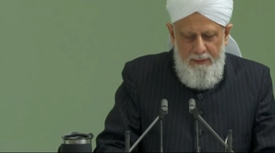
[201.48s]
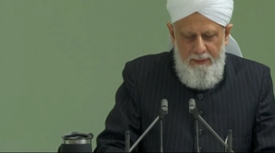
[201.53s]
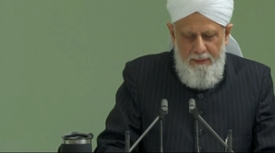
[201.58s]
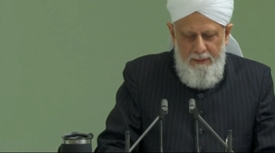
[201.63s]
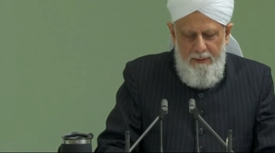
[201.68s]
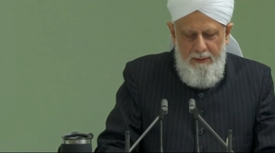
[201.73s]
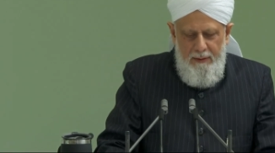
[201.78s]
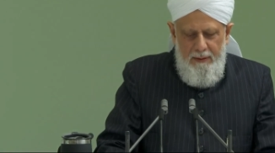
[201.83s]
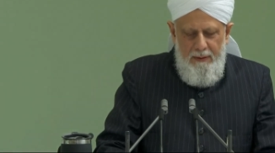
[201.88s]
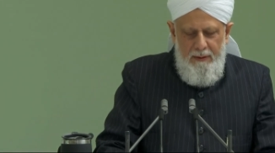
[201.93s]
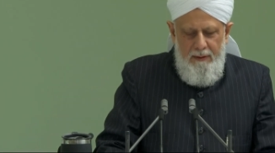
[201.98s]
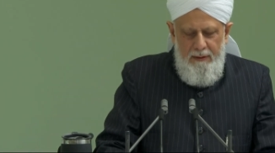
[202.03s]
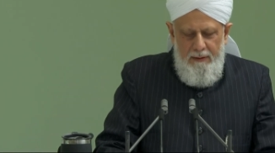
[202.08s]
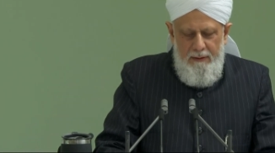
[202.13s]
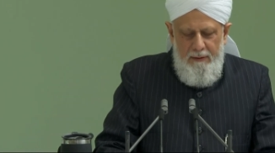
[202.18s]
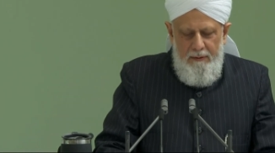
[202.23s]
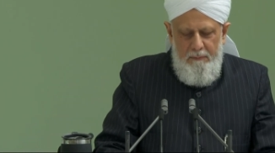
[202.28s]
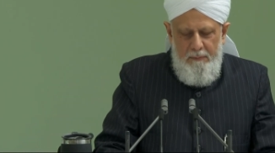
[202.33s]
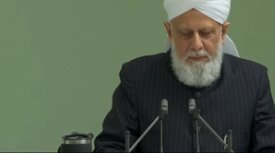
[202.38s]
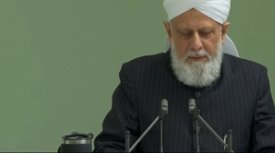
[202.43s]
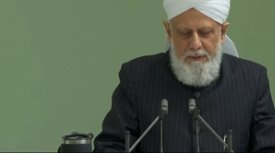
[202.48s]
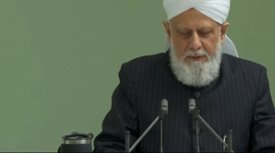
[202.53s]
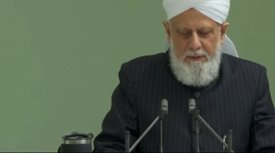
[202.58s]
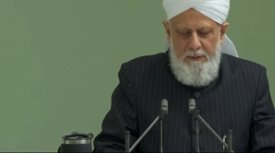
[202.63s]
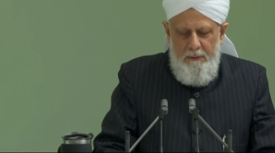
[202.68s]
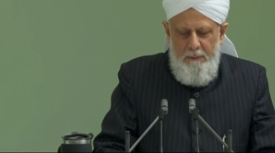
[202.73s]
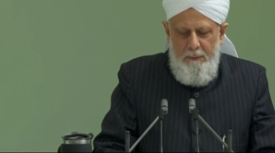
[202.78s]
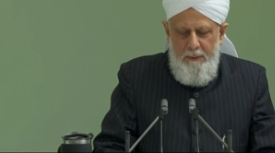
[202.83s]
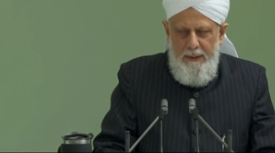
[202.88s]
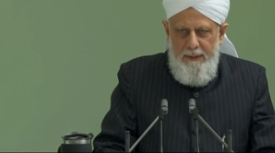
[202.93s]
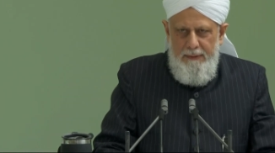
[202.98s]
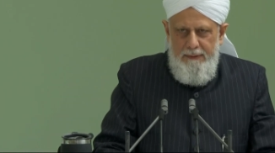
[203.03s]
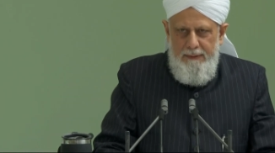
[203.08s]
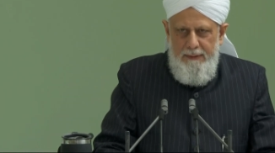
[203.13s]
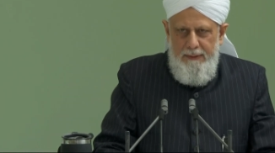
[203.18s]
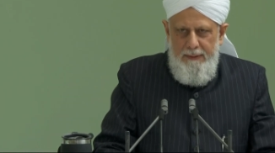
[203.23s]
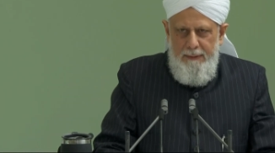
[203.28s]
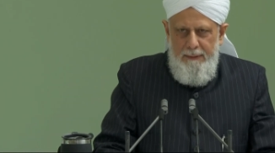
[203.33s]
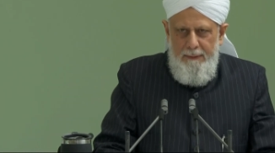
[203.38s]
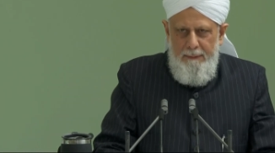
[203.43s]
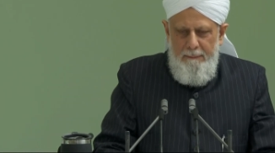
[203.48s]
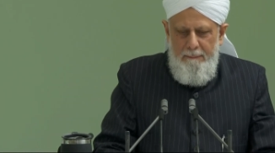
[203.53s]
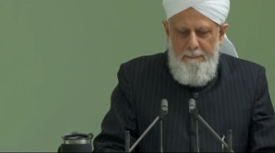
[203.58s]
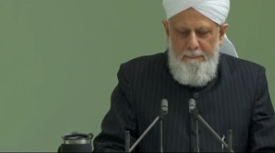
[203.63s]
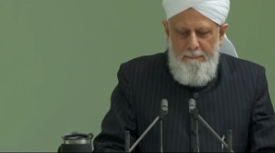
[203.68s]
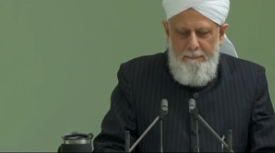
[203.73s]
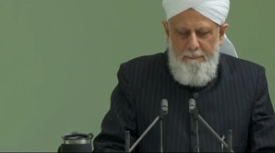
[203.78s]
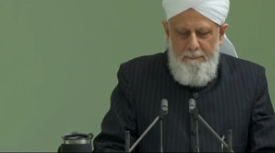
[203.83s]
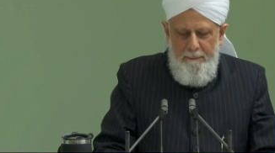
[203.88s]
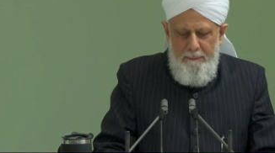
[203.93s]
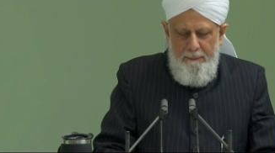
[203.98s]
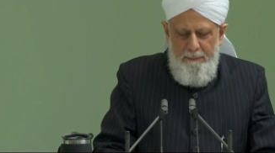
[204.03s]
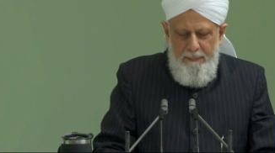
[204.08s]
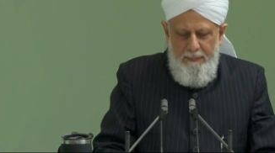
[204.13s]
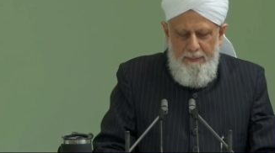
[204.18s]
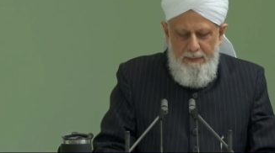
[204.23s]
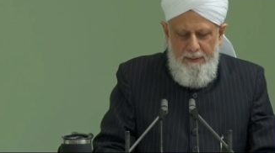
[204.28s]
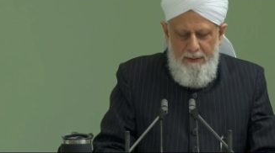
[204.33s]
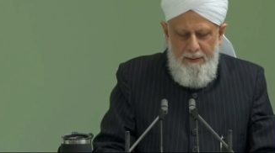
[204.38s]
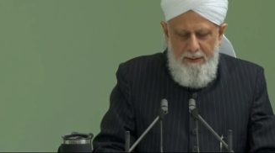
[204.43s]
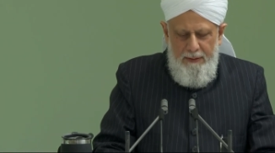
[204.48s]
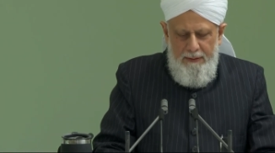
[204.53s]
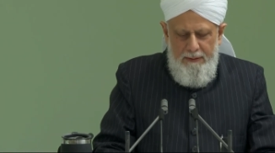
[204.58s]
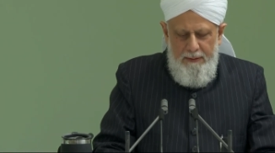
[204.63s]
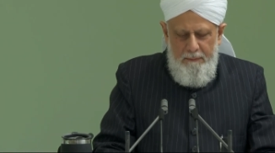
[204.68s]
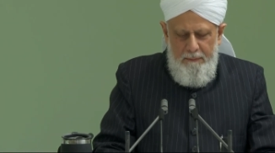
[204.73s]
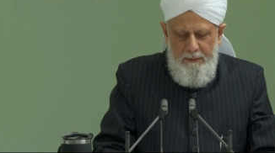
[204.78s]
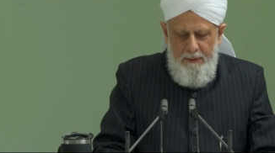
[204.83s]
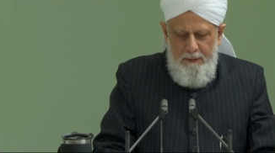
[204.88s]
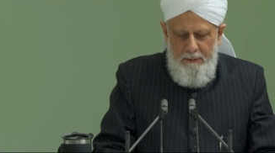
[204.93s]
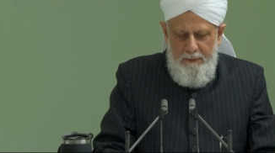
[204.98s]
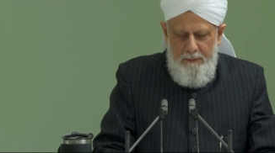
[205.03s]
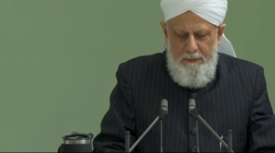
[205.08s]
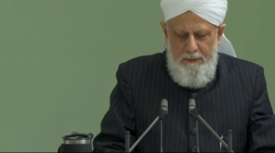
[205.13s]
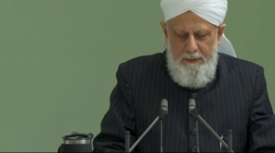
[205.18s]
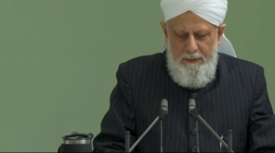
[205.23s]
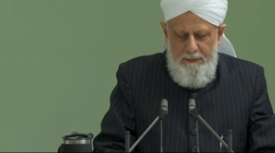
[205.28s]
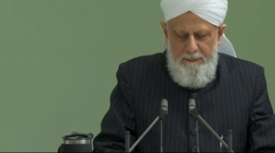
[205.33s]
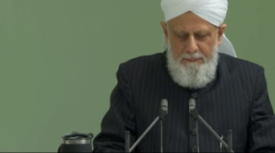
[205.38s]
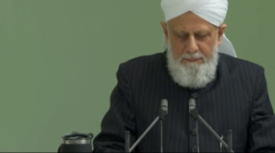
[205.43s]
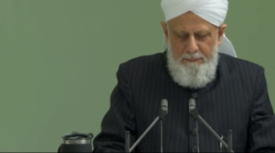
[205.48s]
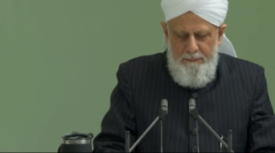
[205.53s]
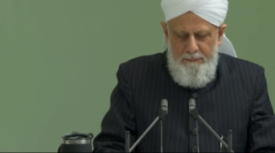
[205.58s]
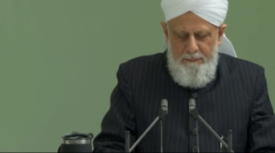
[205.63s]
Kuba Camisi'nden yarım e, mil uzaktaydı.